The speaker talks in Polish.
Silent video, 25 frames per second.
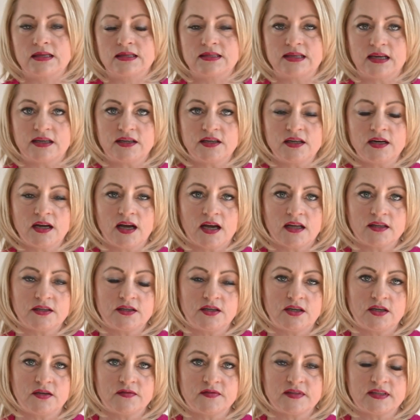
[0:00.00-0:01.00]
Za kilka
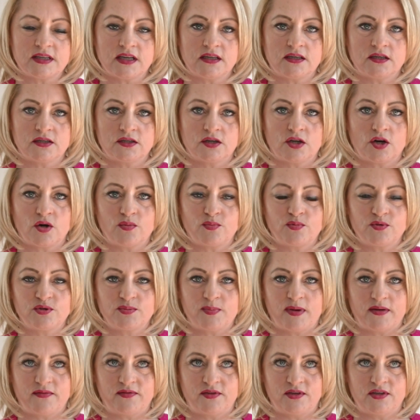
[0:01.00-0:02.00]
dni wstanie z grobu
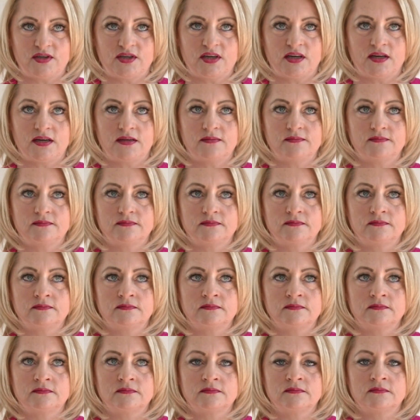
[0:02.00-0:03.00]
Zbawiciel.
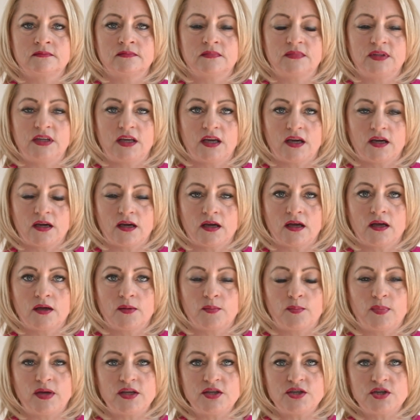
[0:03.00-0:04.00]
Niech
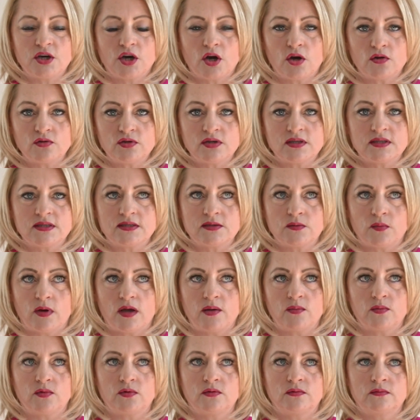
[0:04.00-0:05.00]
będzie koniec
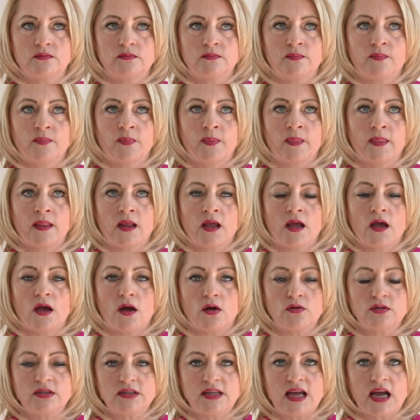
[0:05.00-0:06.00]
złemu.
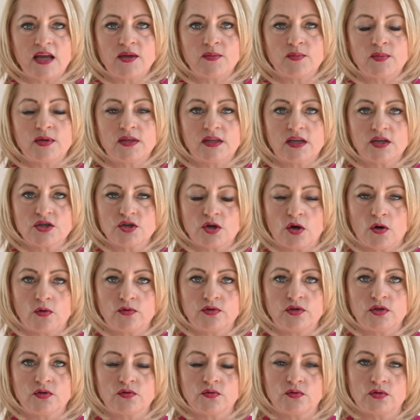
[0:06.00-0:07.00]
Oddajmy nasz
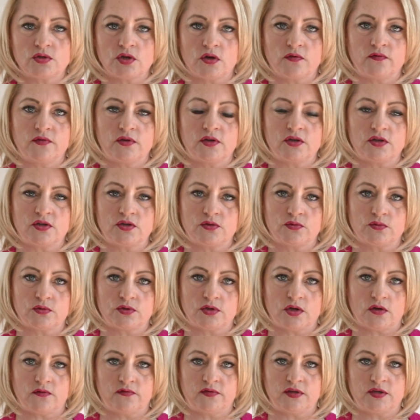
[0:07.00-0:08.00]
hołd Jezusowi
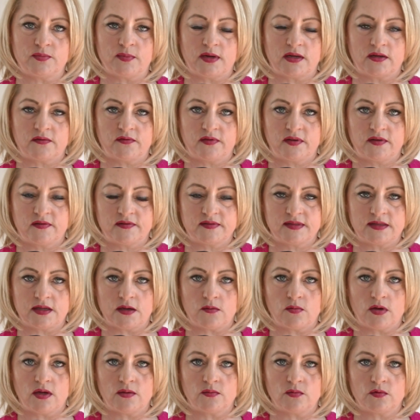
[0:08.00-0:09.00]
Chrystusowi
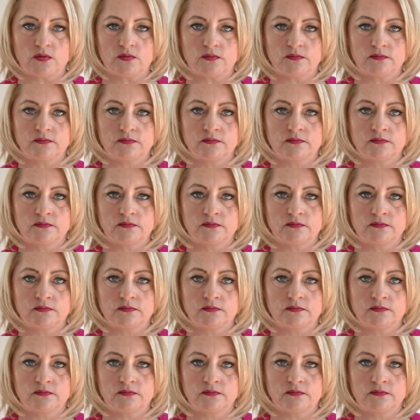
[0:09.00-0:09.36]
zmartwychwstałemu.